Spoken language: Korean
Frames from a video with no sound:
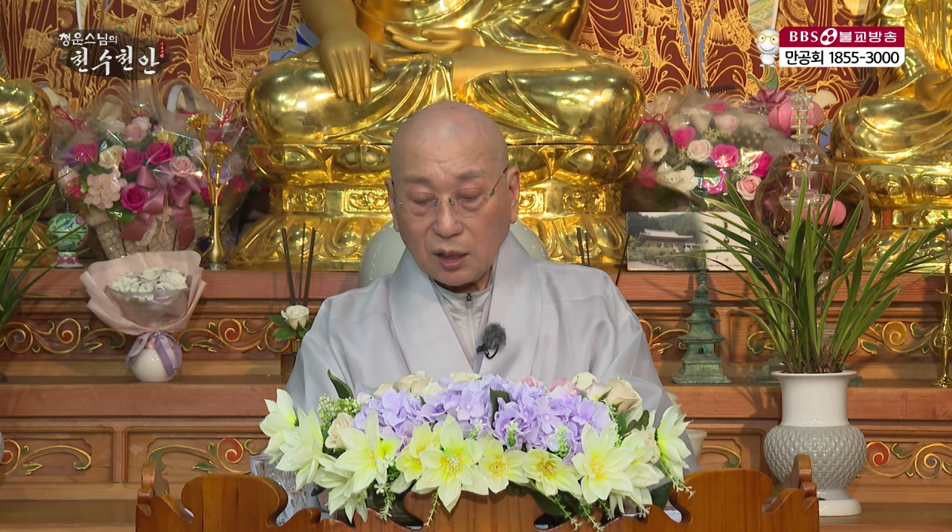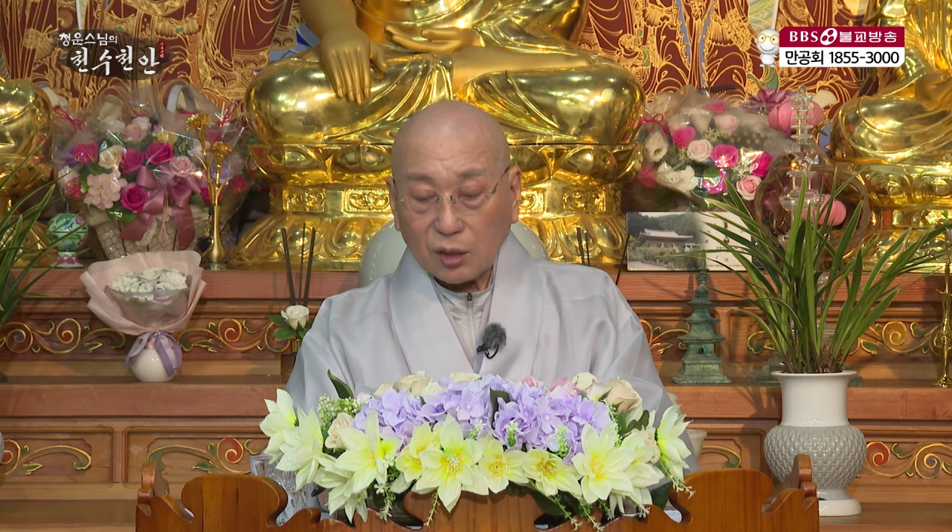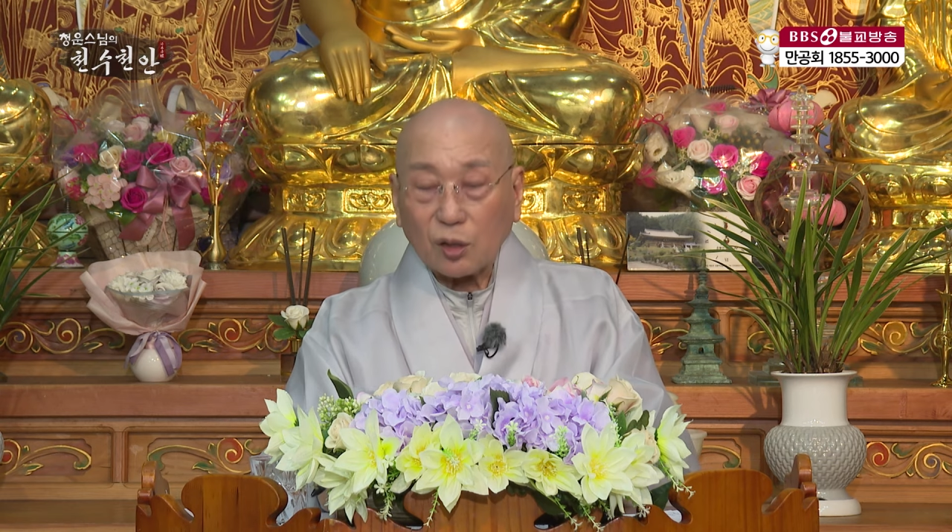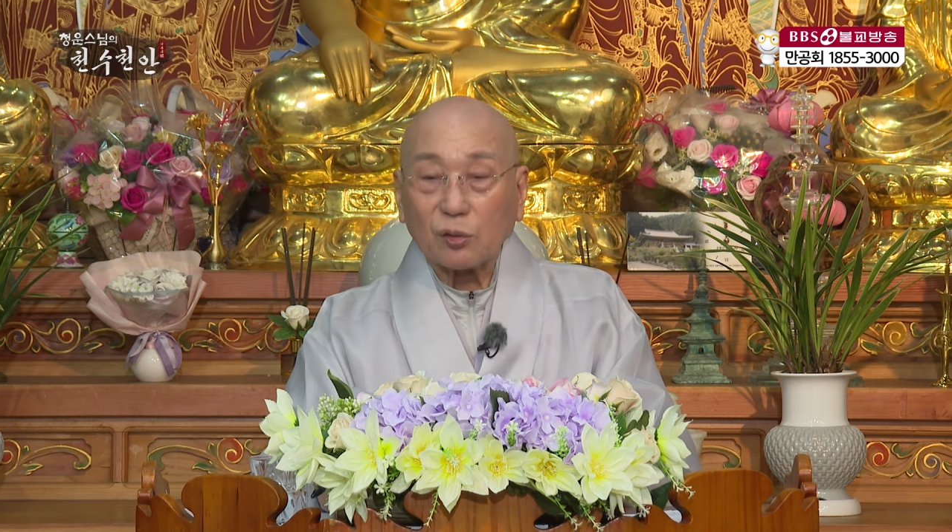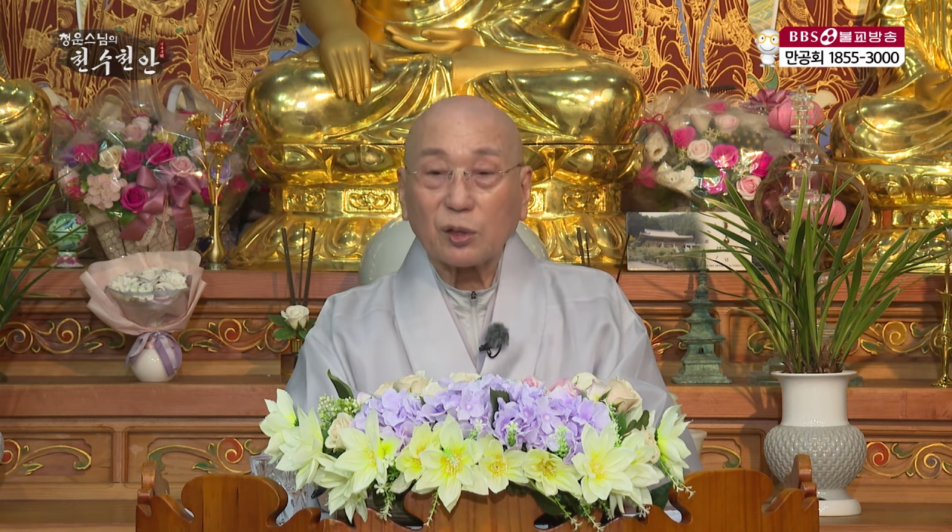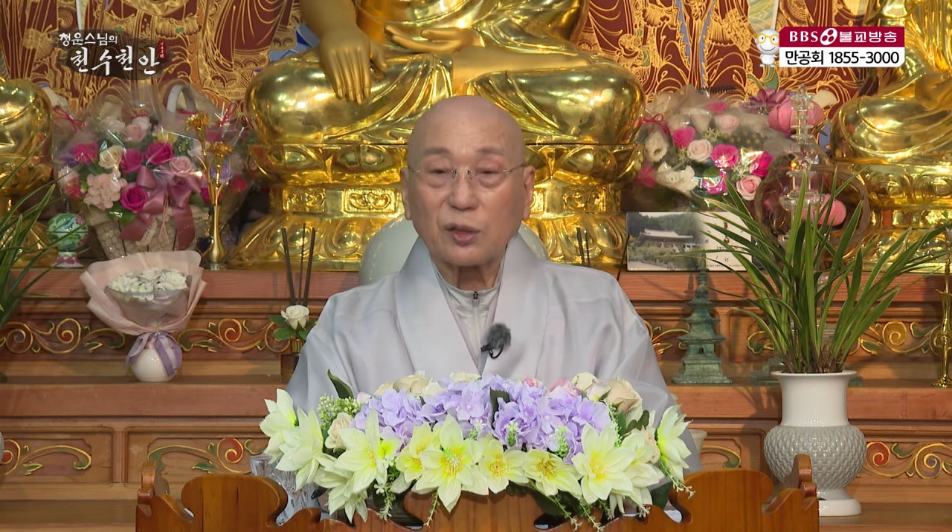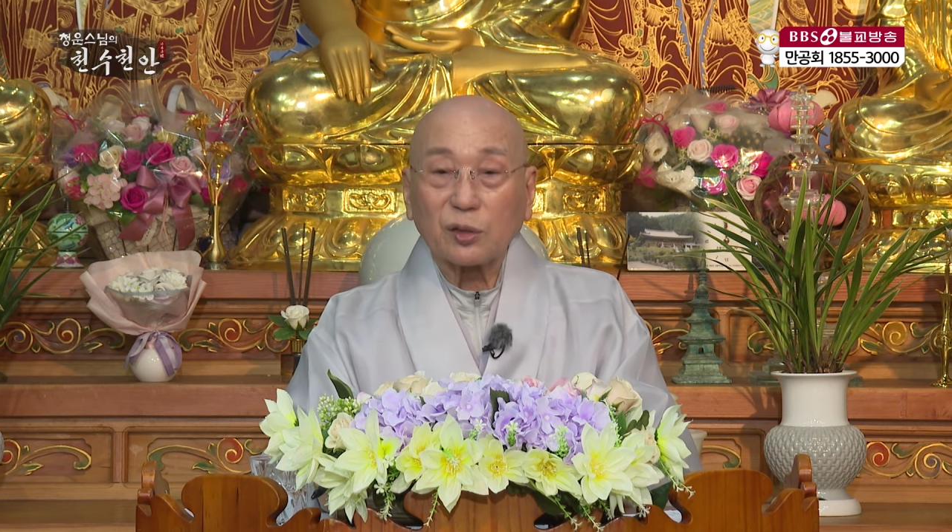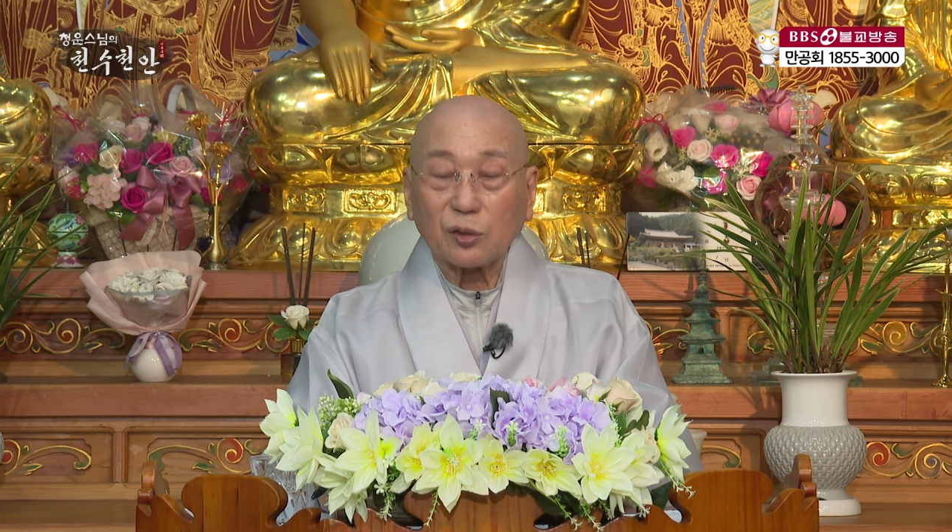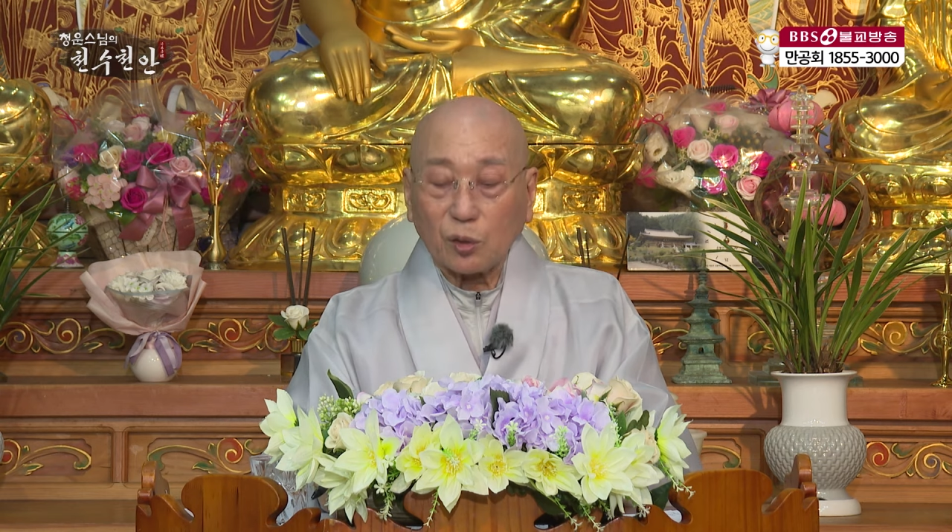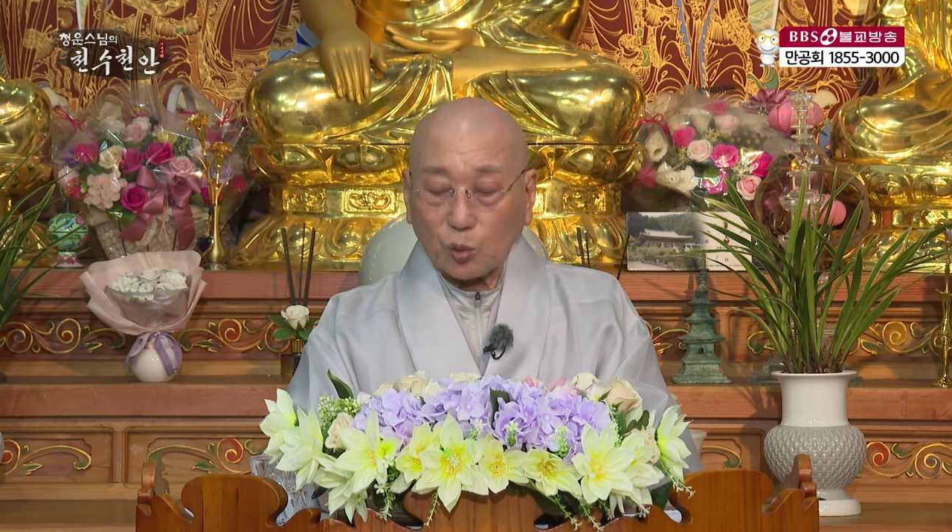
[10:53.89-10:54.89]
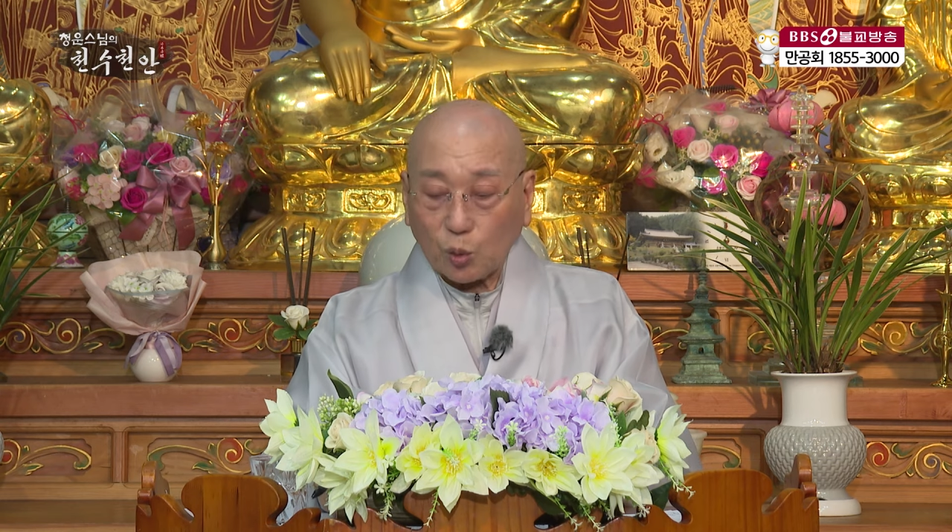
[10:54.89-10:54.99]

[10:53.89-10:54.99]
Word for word: 결국은 스스로